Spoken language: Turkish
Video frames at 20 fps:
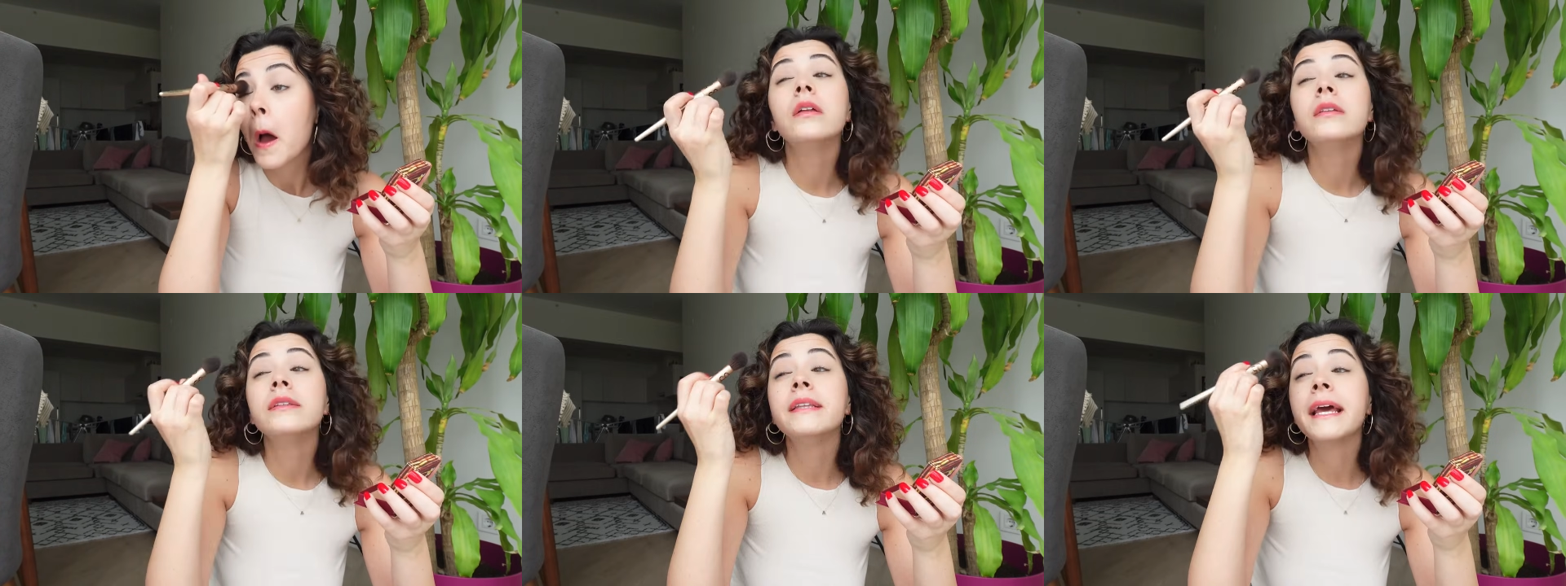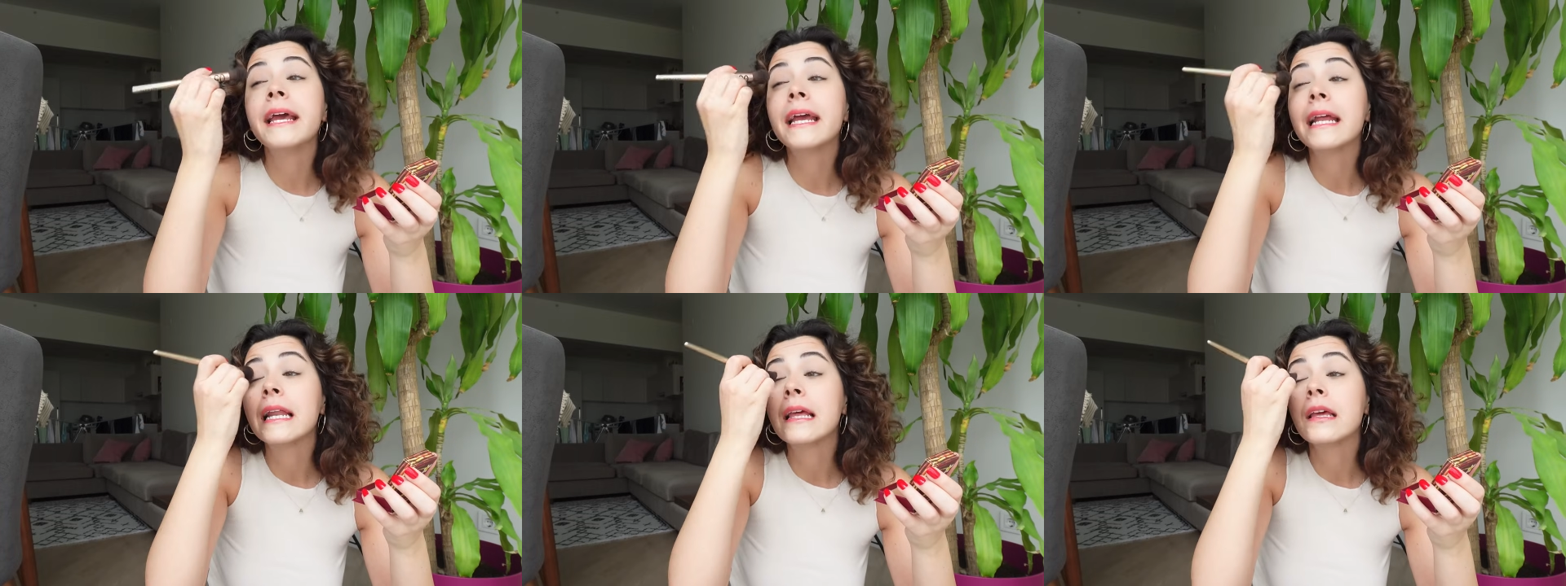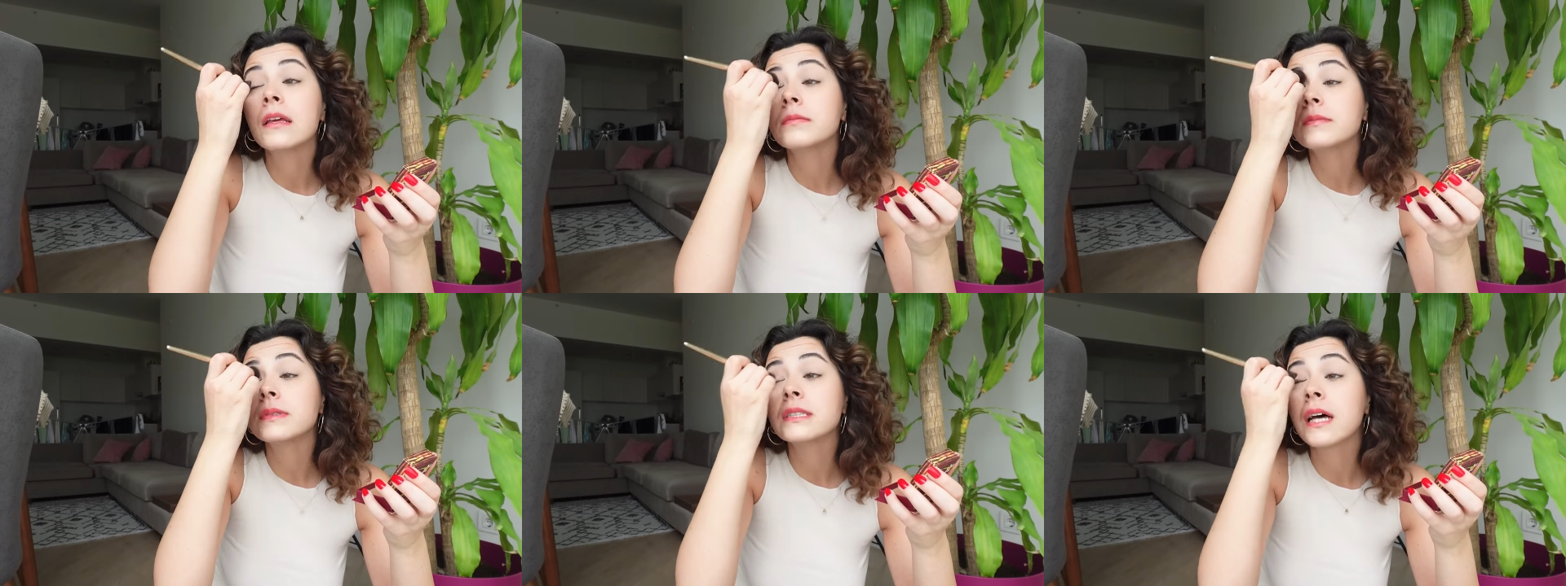
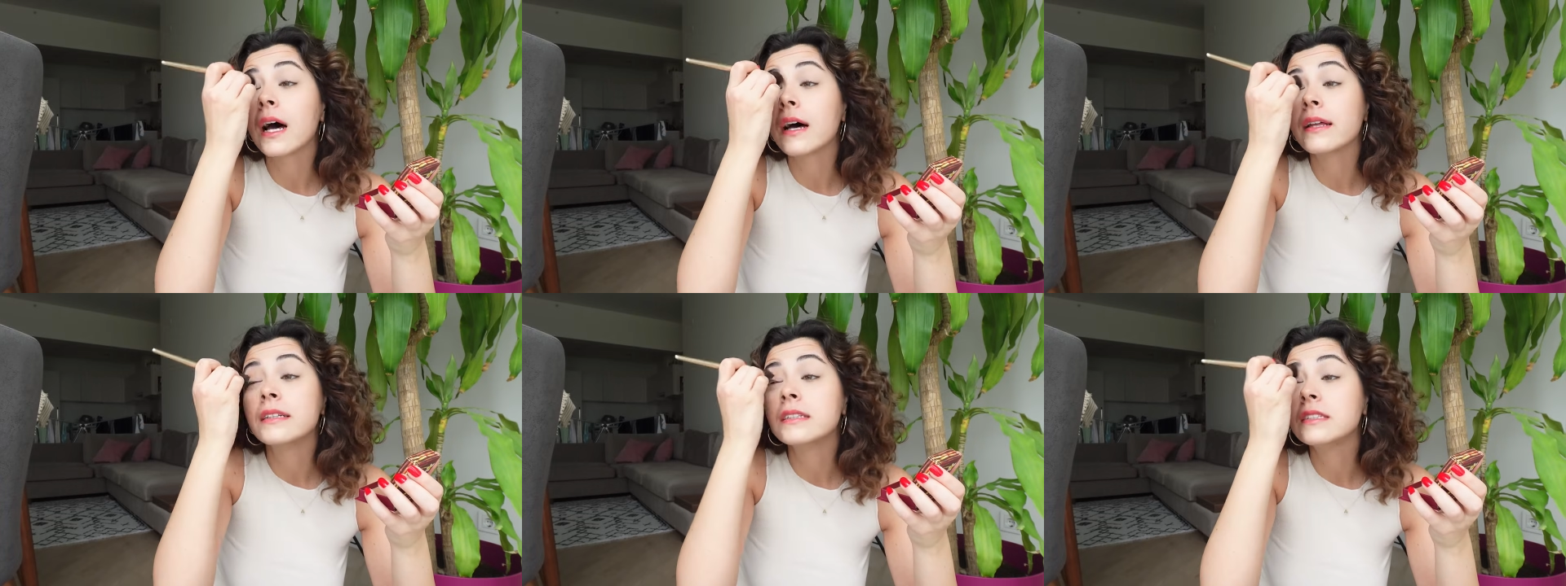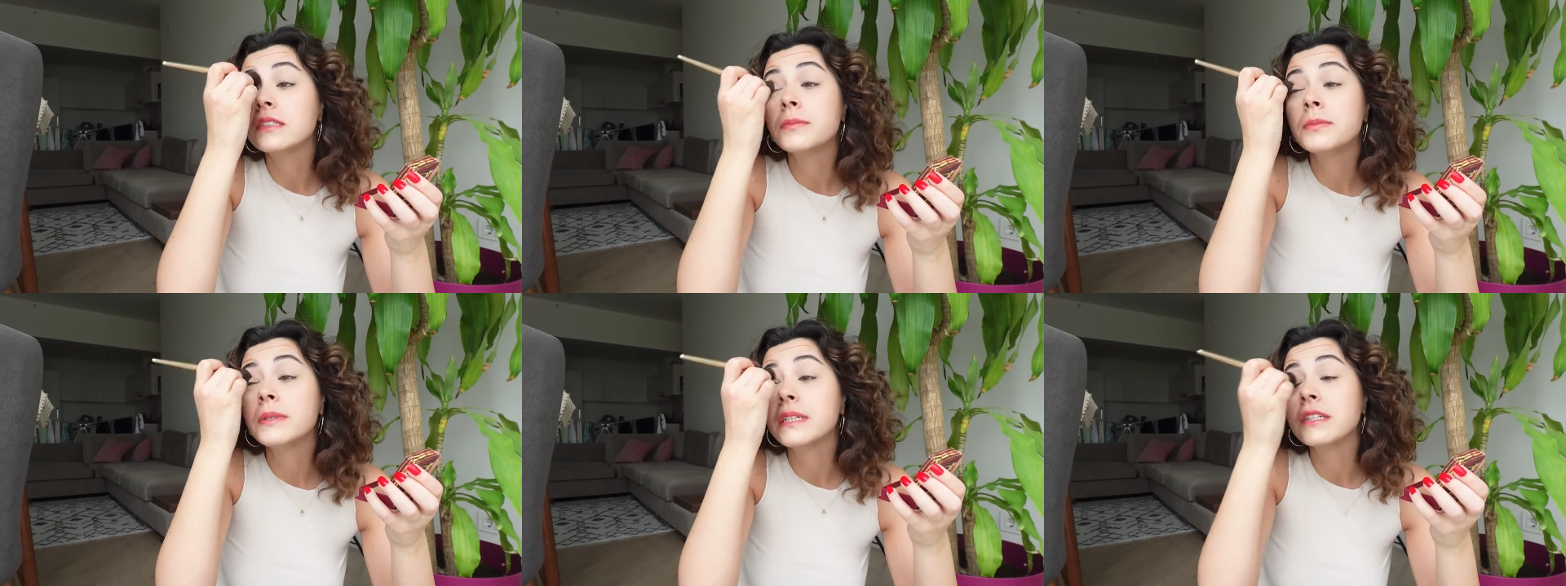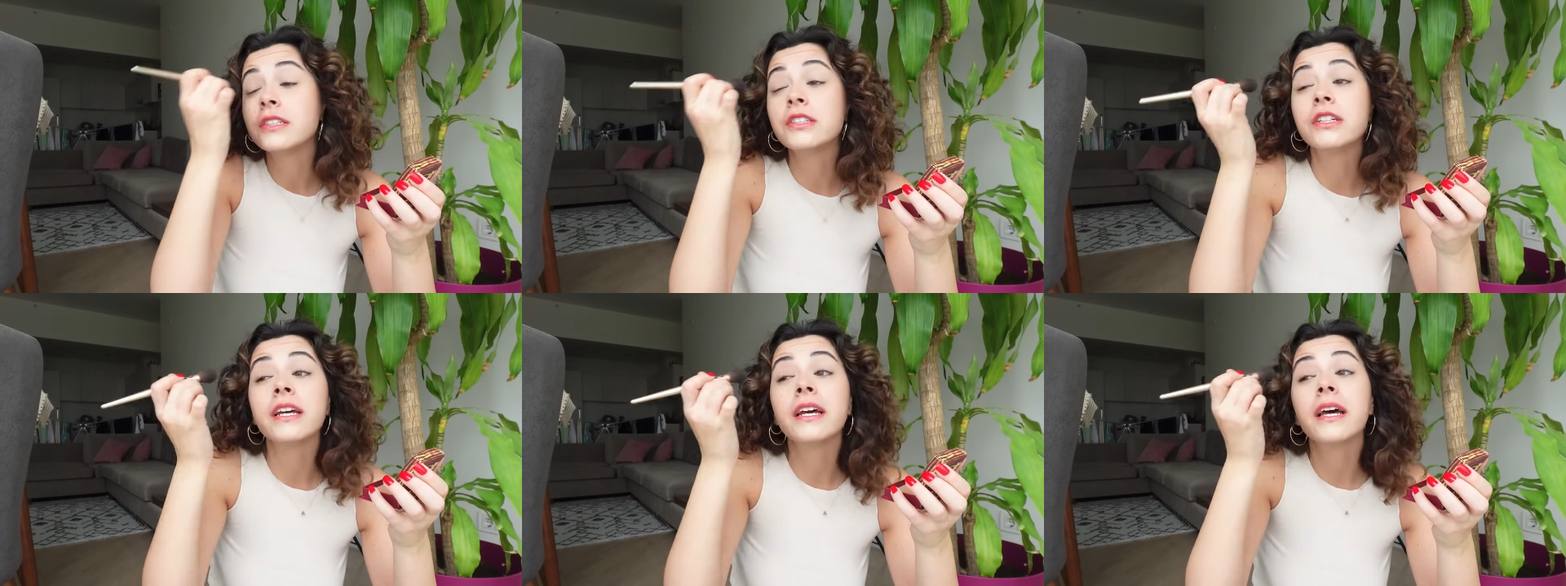Neyleyim sadece bir
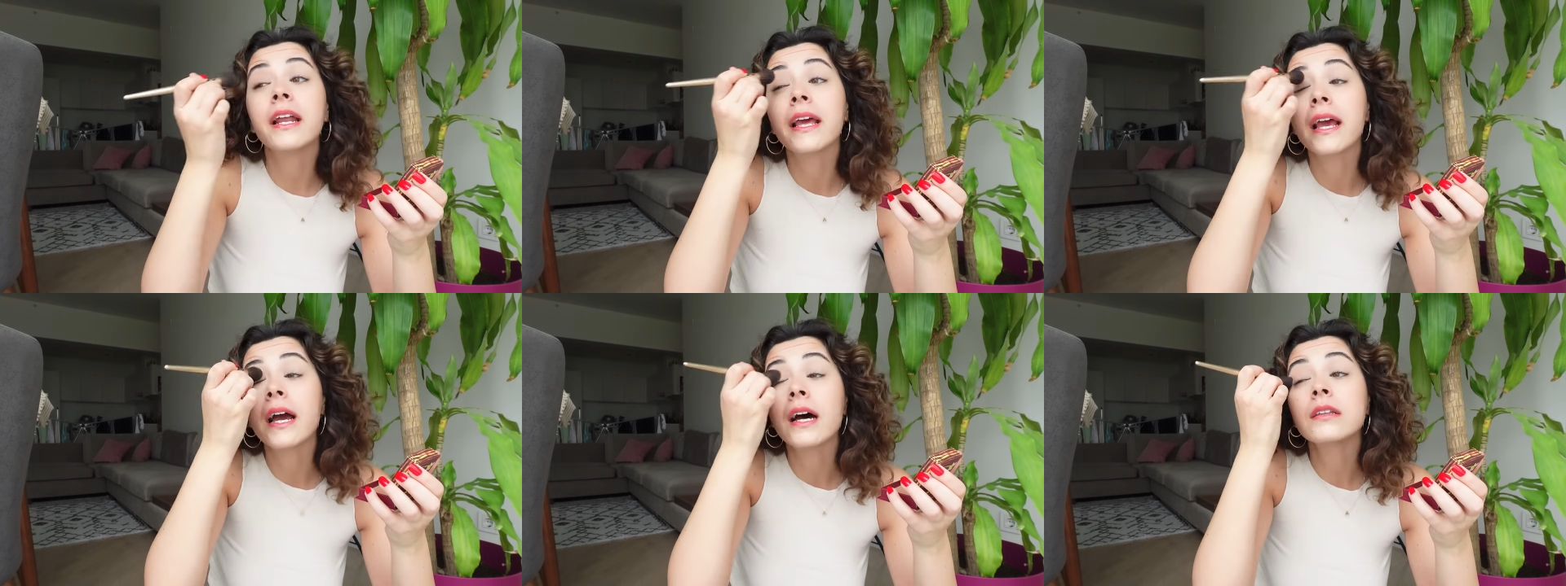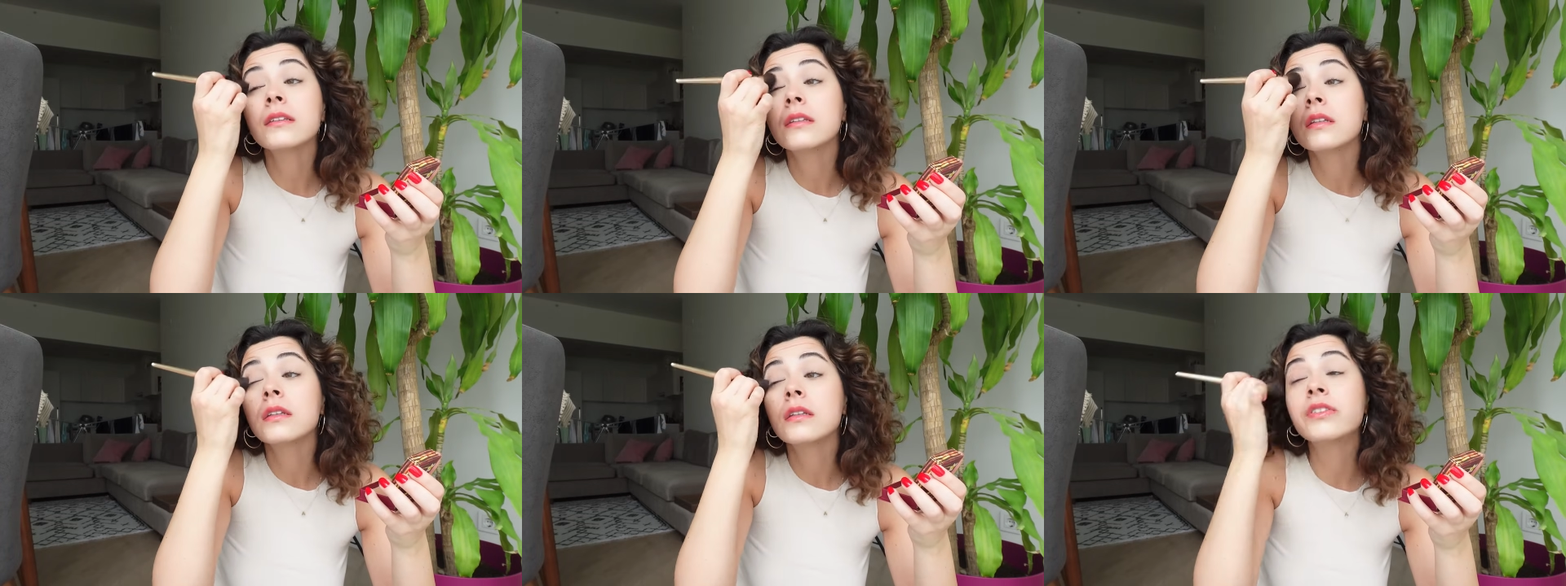işe yarayan